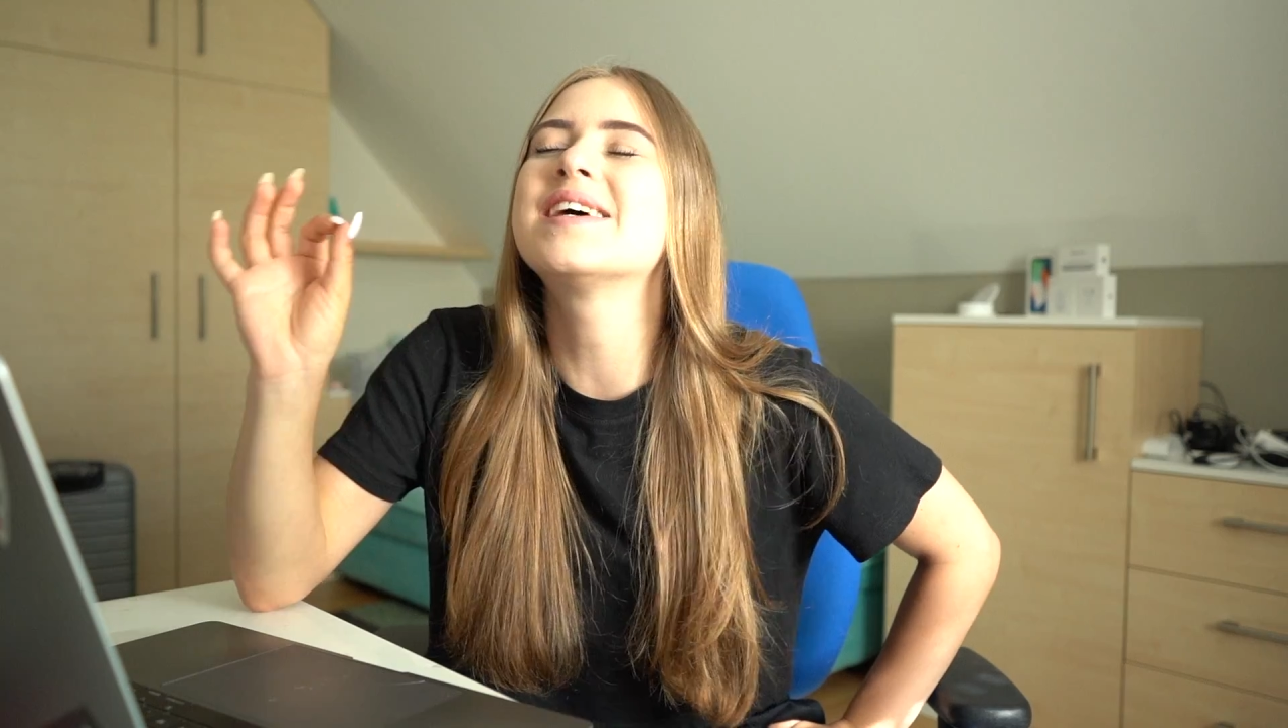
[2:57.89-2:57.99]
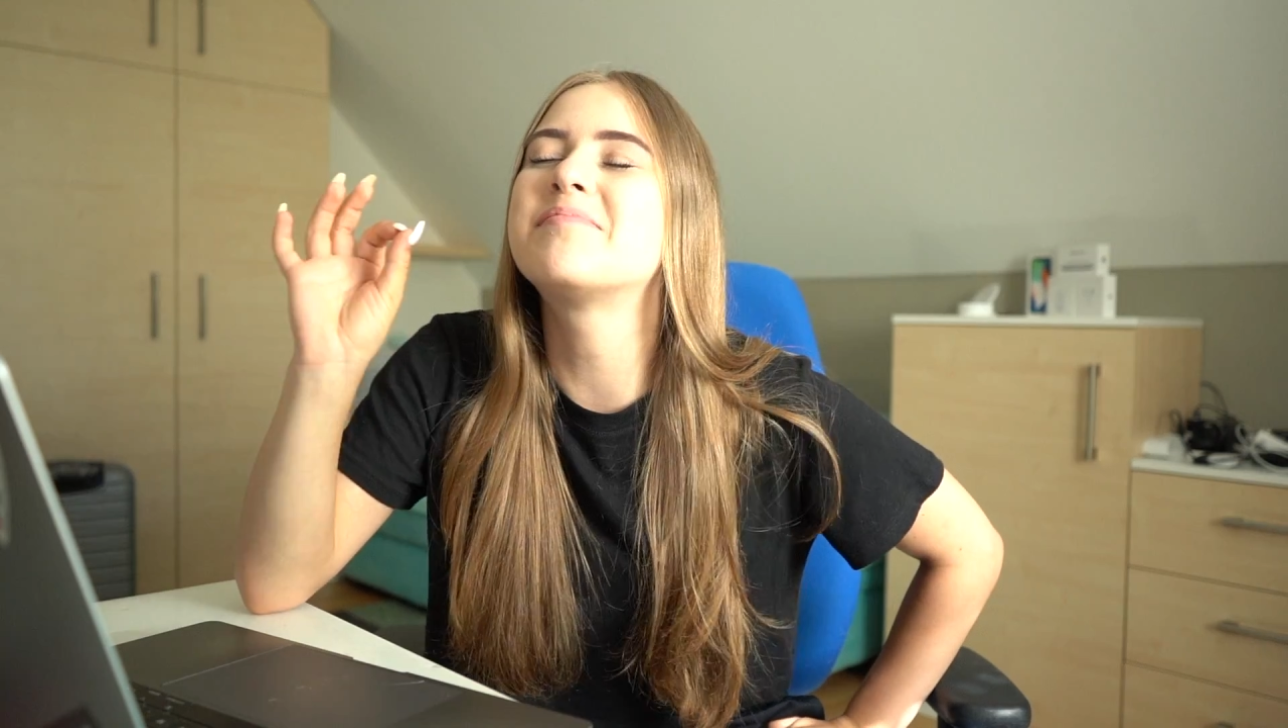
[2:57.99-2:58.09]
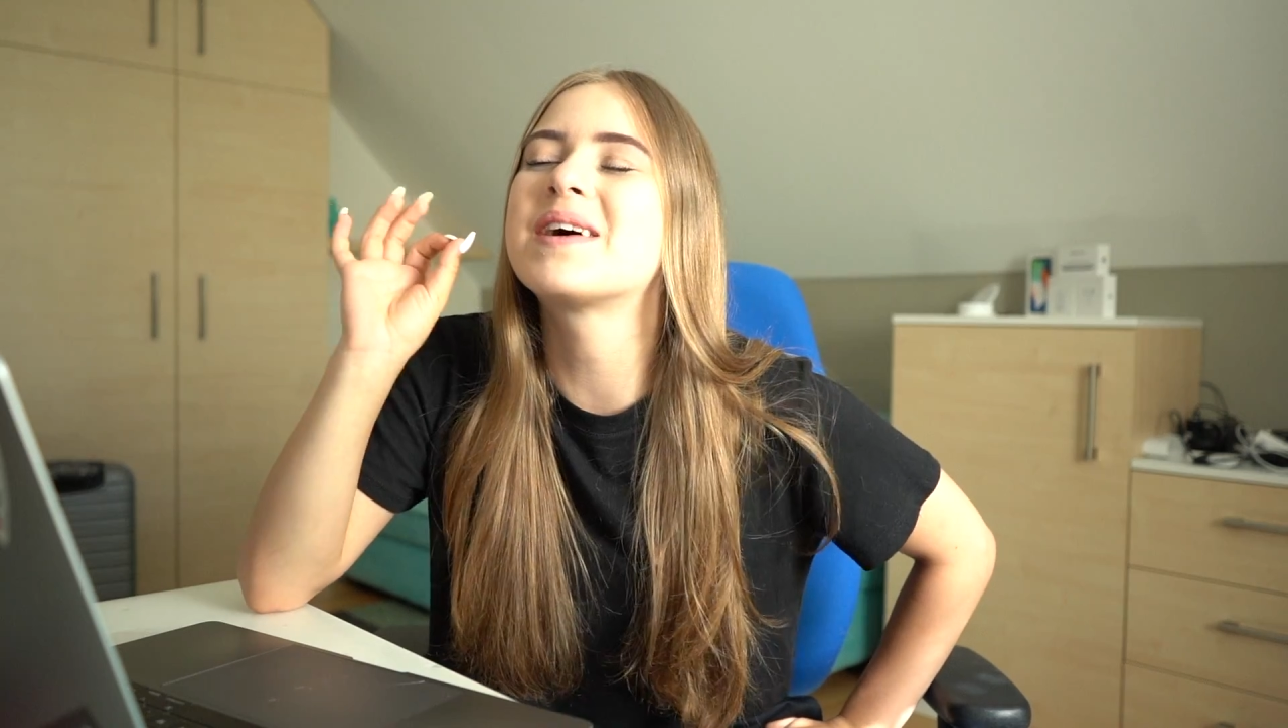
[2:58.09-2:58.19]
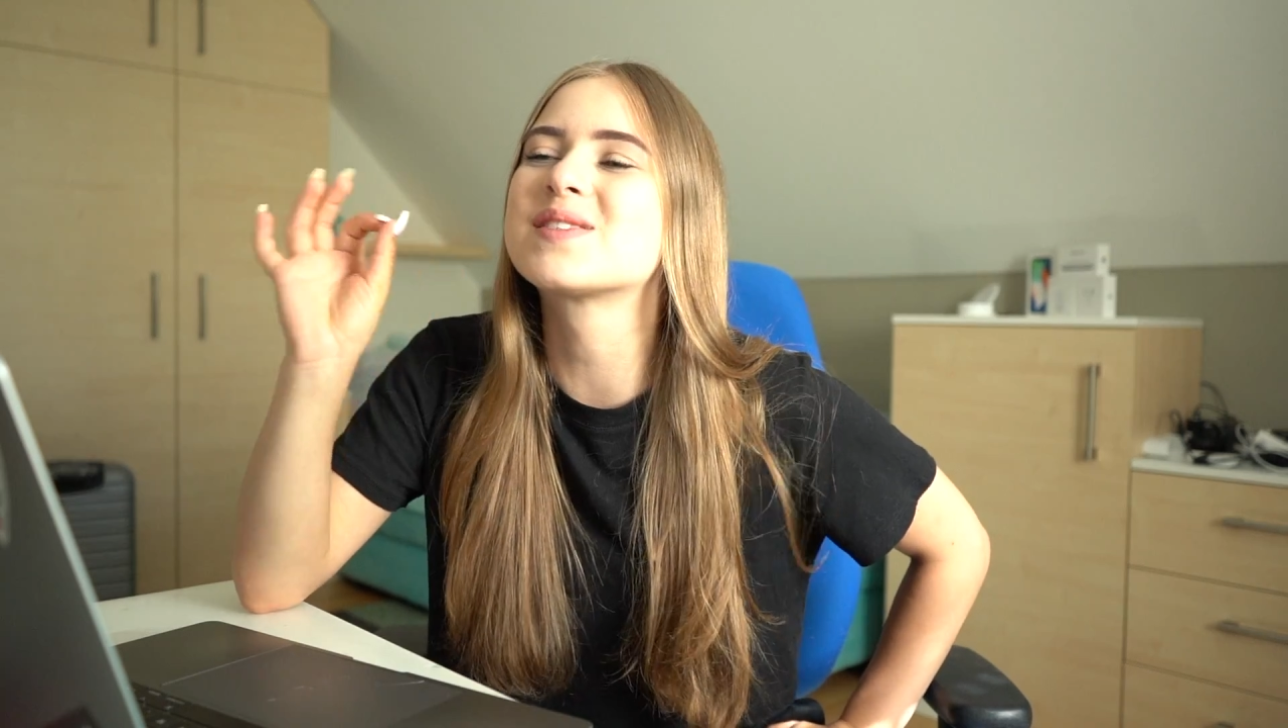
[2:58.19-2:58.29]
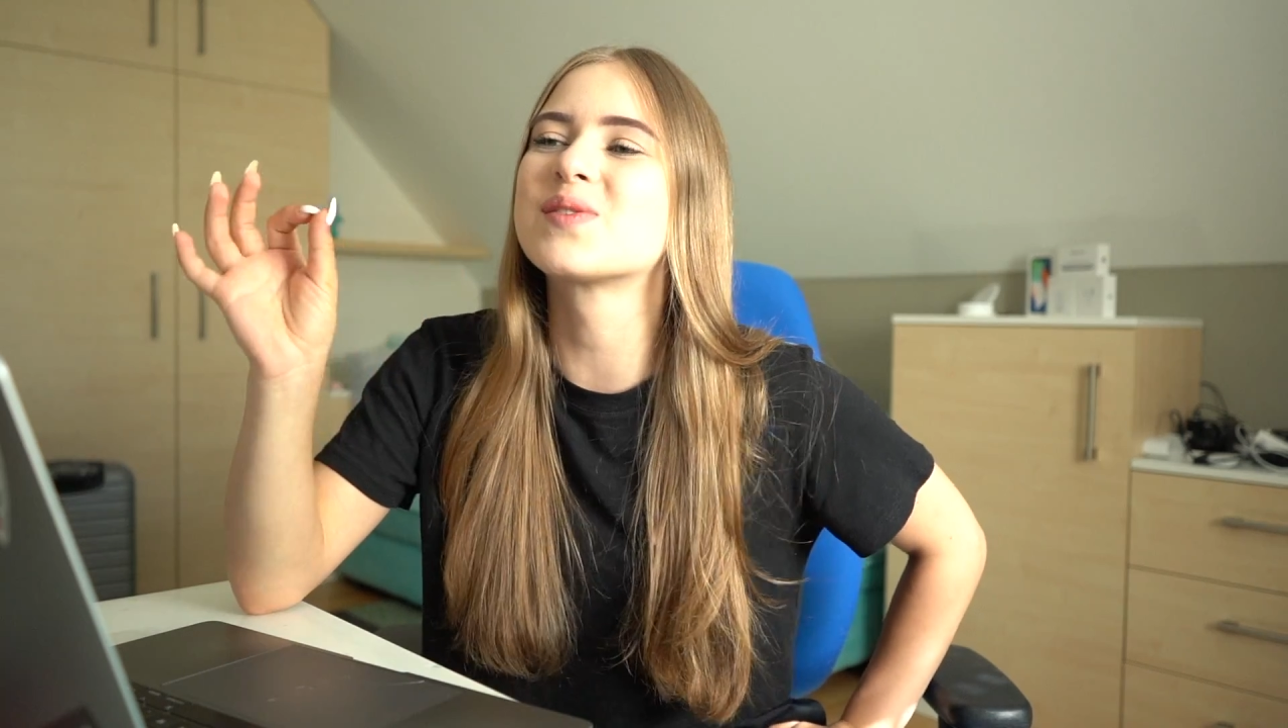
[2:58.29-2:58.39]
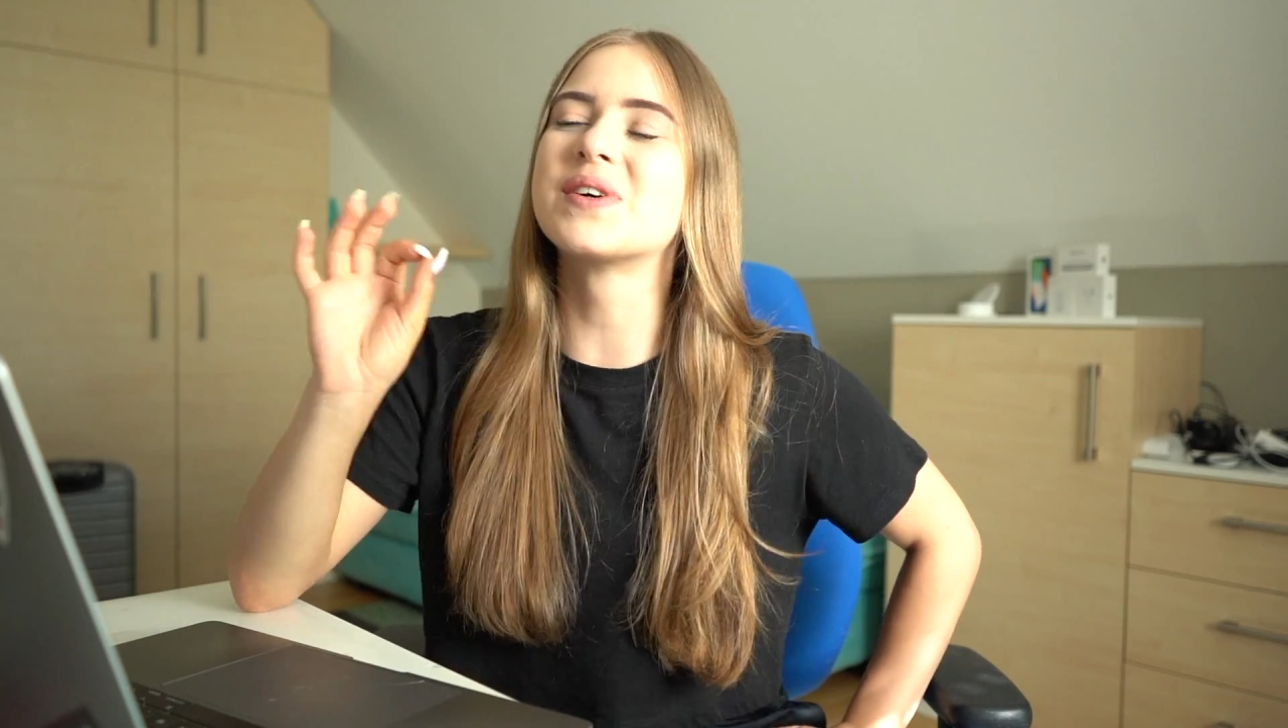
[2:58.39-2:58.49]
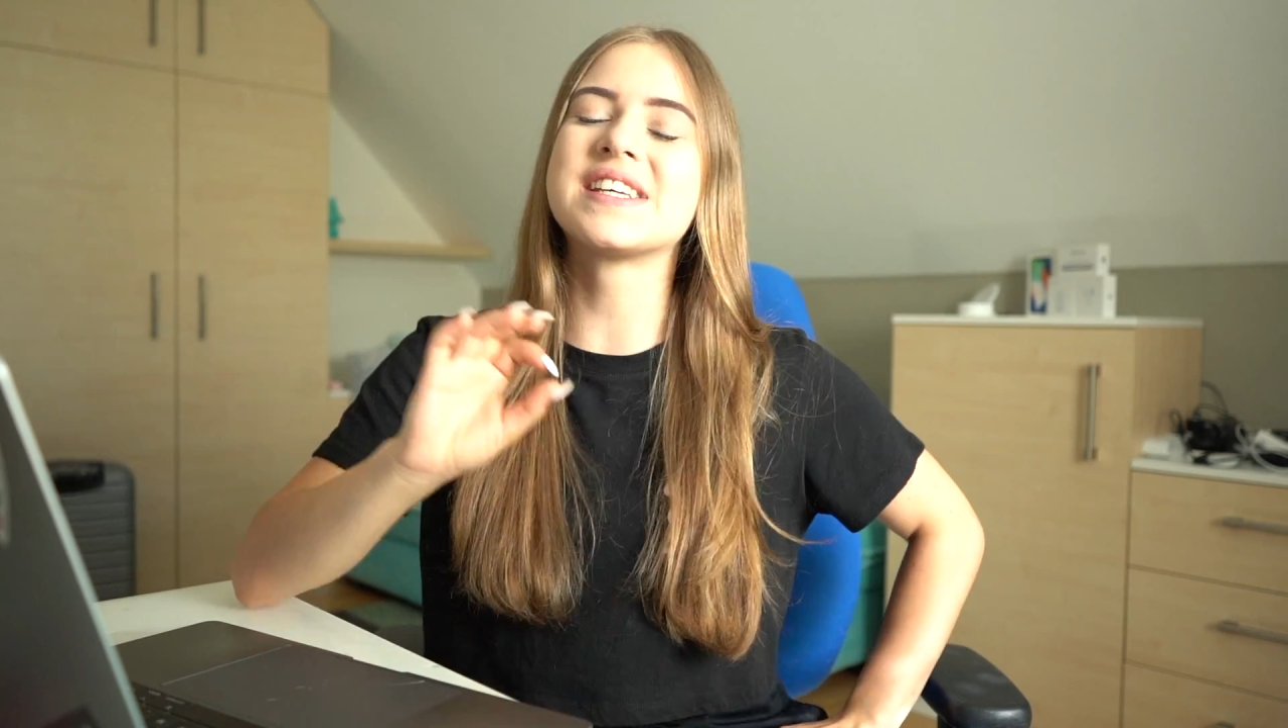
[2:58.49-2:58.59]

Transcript: immer so.